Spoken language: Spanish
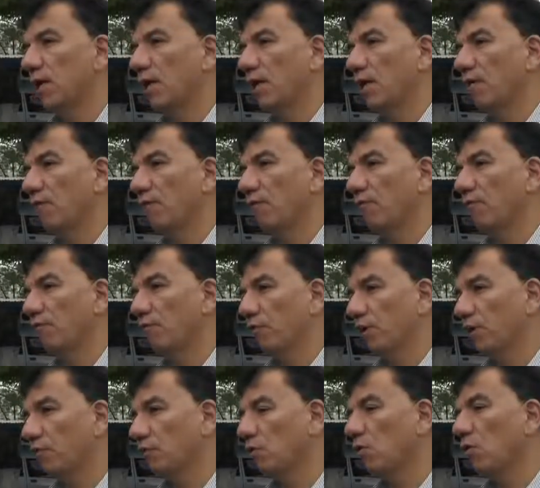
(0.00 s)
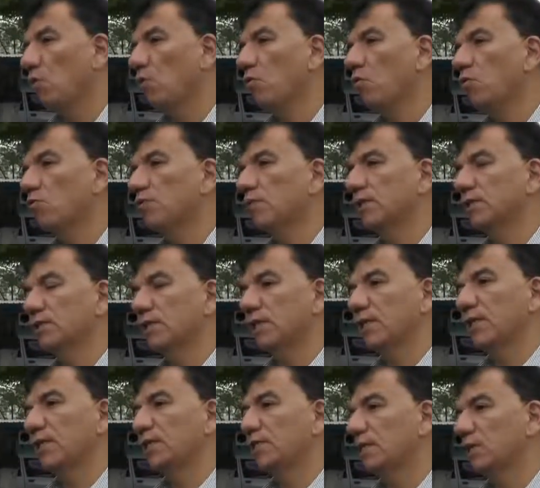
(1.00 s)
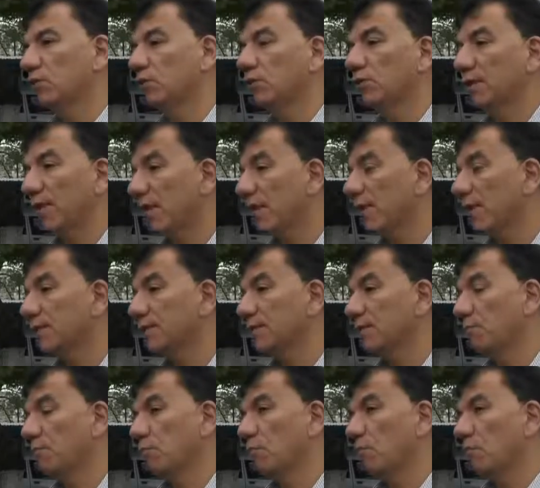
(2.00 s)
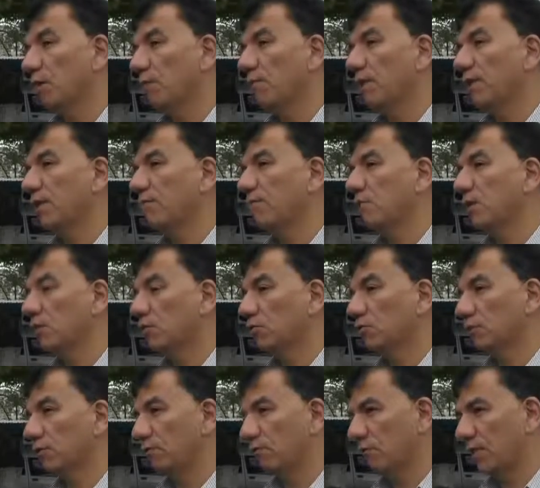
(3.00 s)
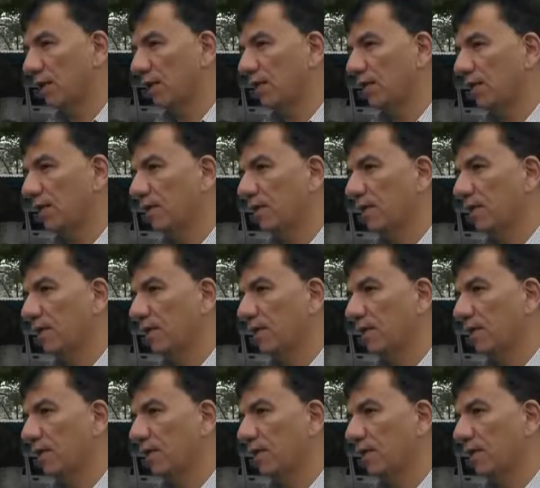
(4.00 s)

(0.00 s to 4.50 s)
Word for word: eh, feto o un recién nacido tenga este problema de microcefalia